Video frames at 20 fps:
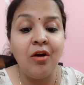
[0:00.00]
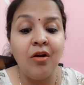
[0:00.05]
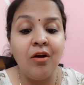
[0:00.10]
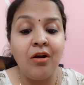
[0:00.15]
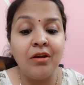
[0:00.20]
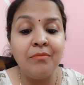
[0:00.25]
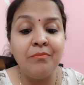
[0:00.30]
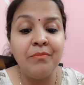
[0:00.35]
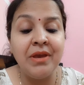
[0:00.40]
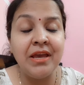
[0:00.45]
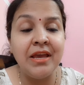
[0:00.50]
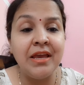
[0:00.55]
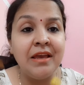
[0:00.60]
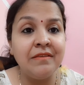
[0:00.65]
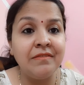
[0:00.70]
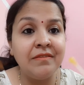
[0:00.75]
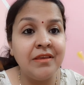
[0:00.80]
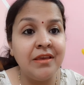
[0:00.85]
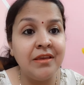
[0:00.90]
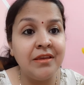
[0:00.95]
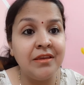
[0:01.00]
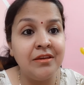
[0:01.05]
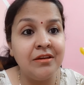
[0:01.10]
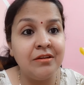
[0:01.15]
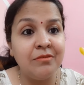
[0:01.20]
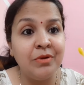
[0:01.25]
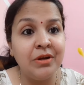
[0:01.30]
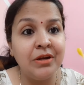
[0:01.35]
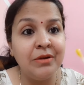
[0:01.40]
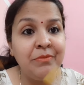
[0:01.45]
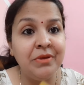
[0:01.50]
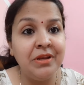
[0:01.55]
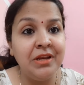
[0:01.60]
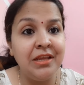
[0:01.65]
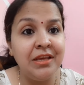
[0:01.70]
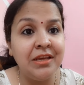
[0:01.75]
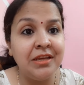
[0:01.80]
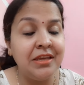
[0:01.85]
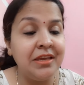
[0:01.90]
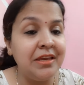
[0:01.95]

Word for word: और मैं ऐसे एक ईयरबड में ले